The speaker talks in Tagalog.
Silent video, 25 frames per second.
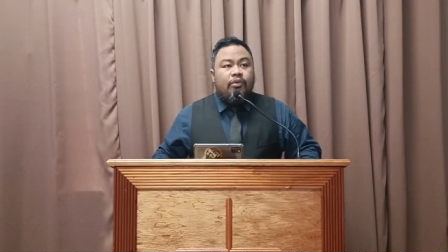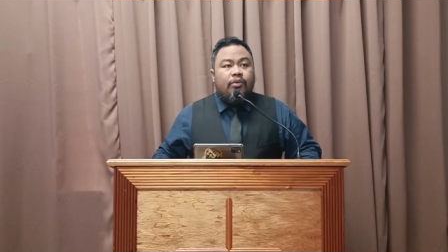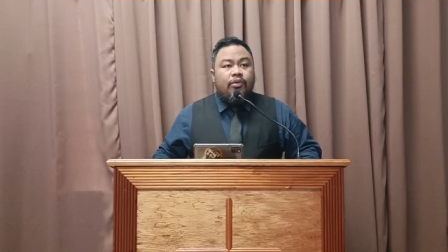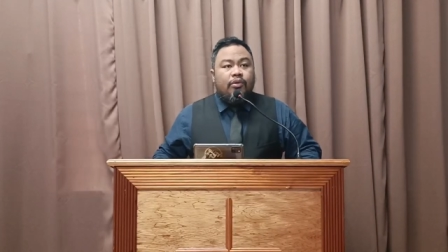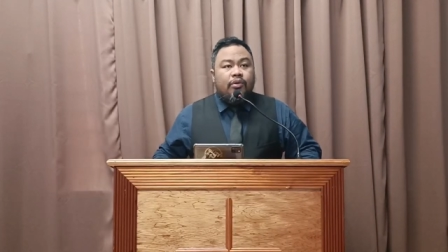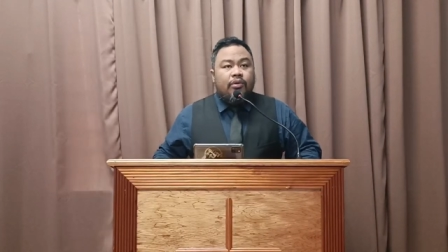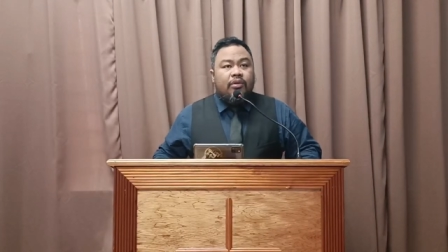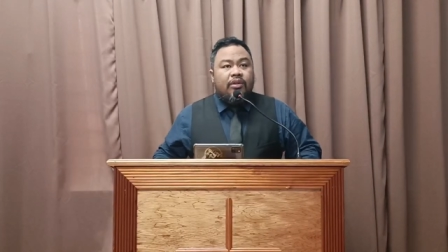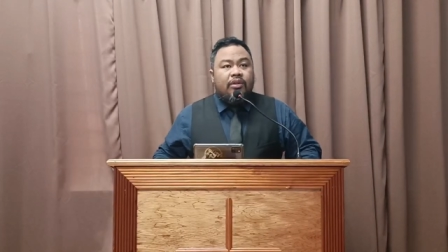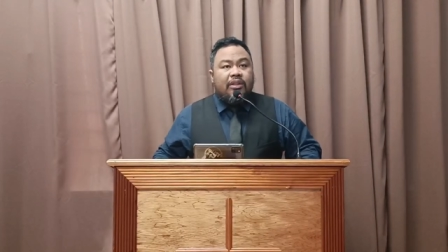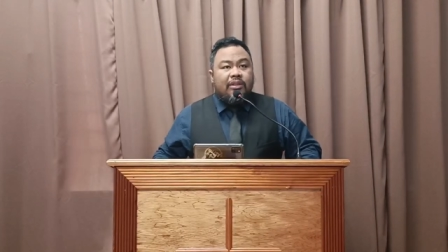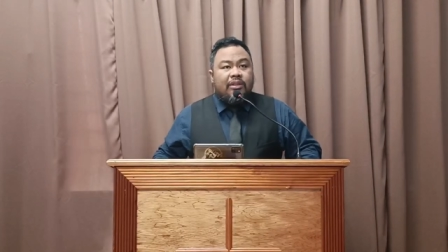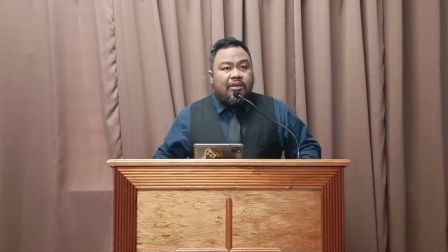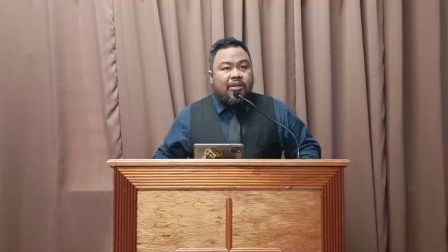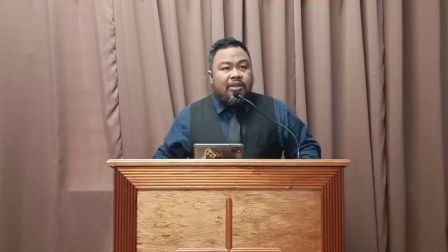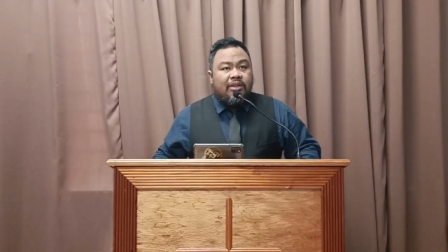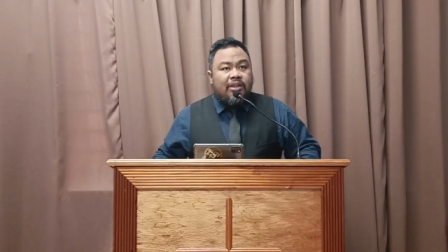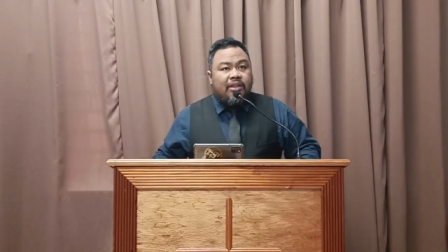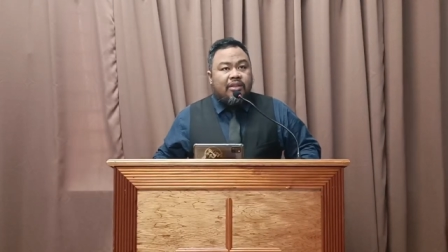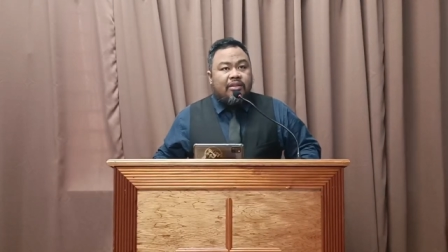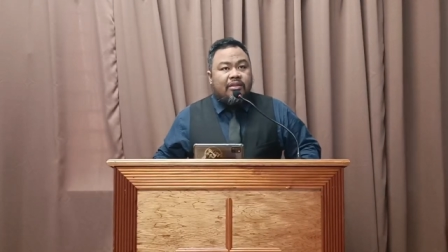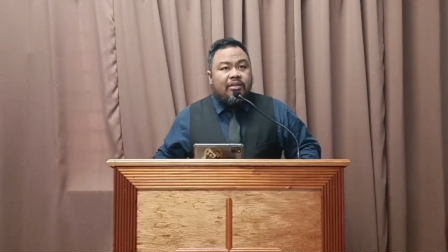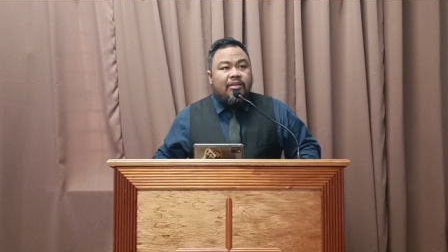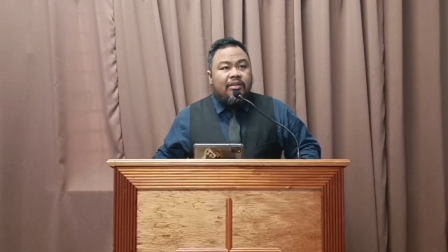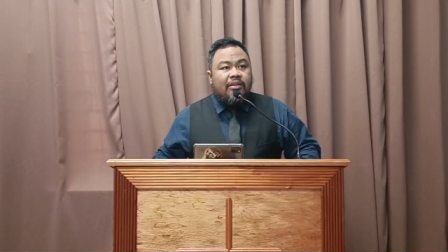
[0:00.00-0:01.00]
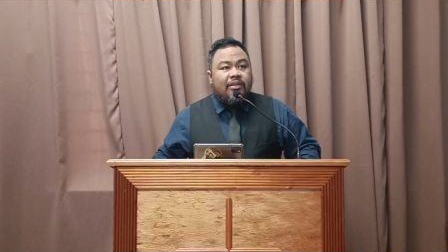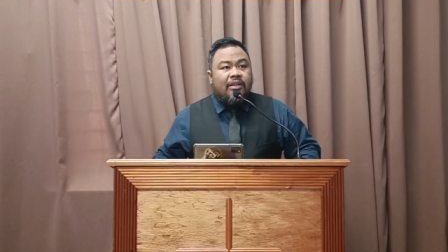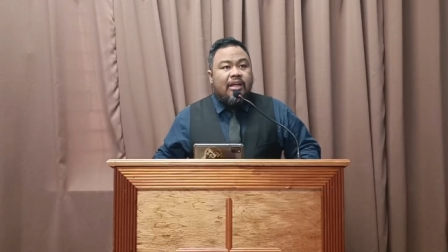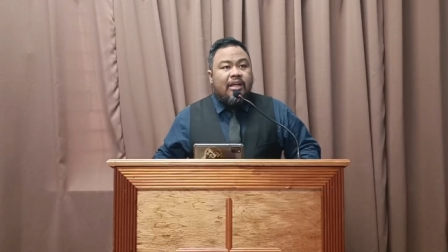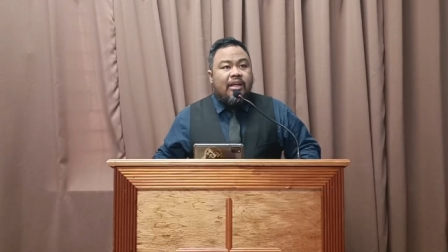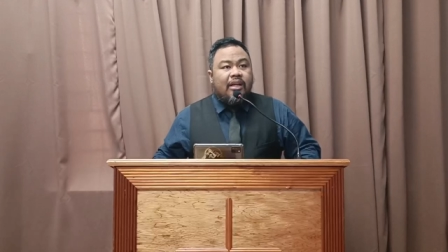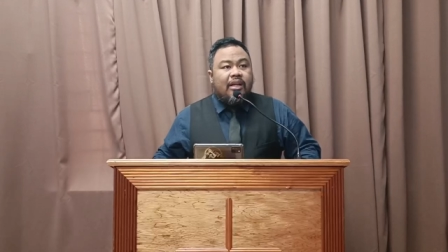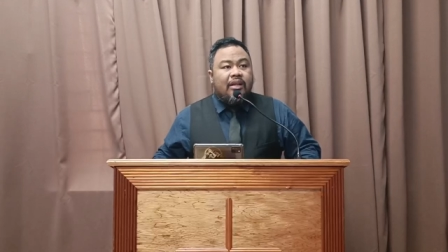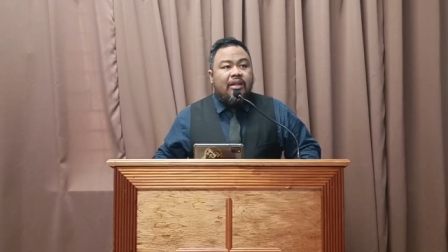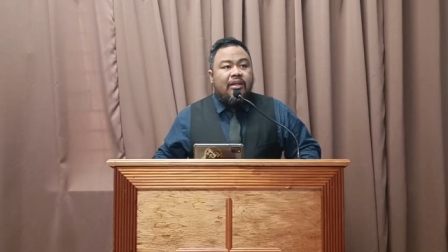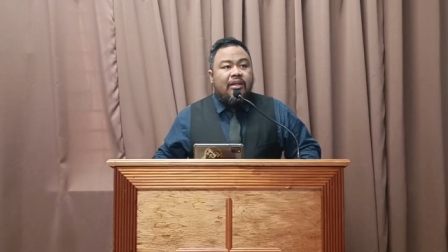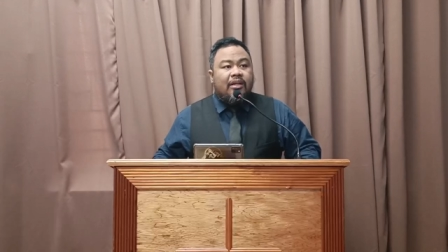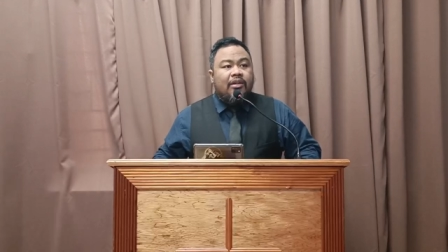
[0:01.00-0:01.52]
good teachings
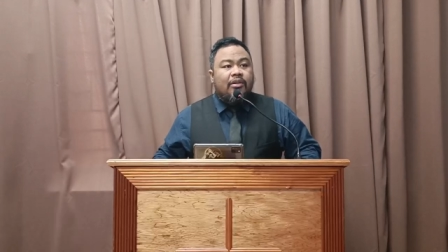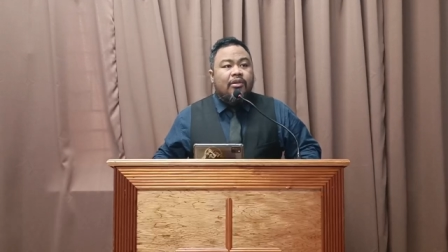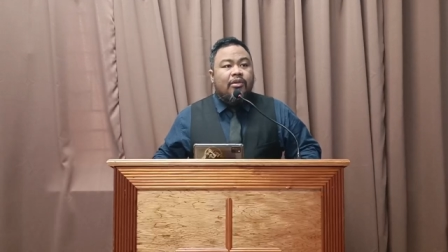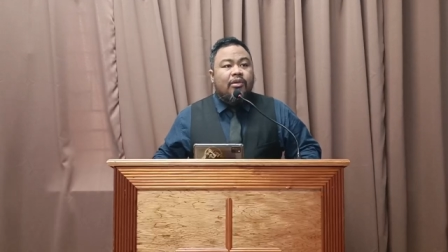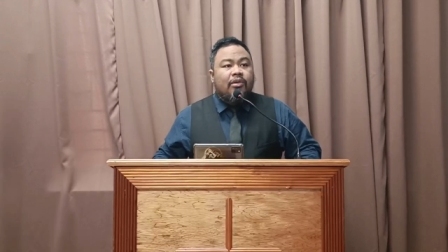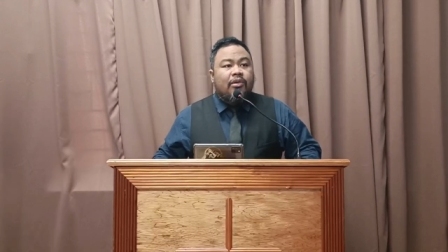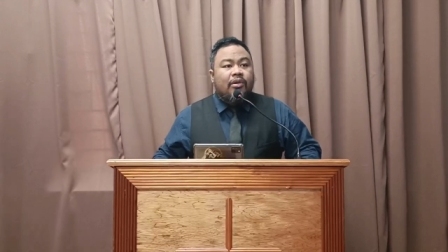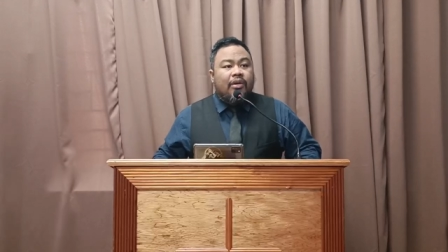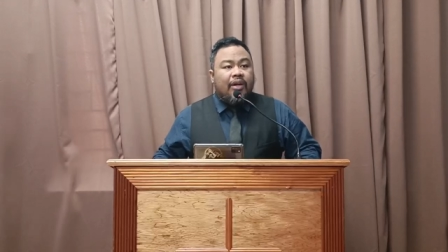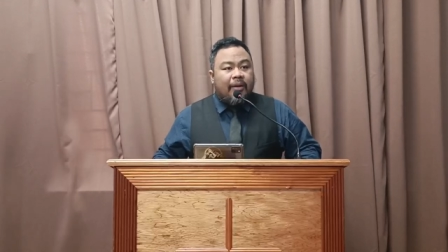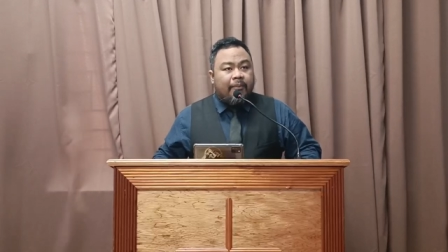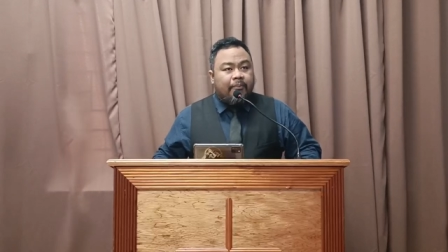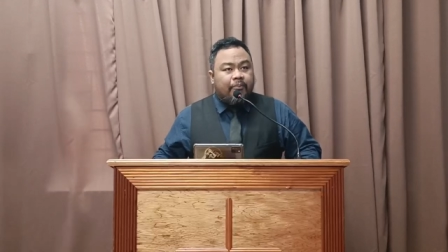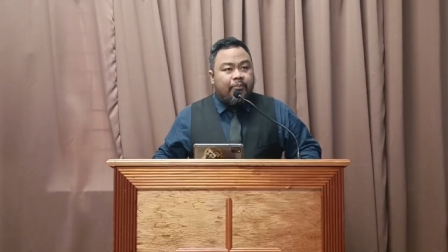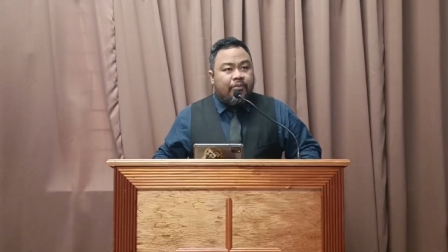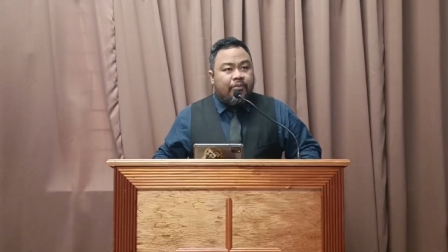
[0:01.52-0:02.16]
na kinokorap.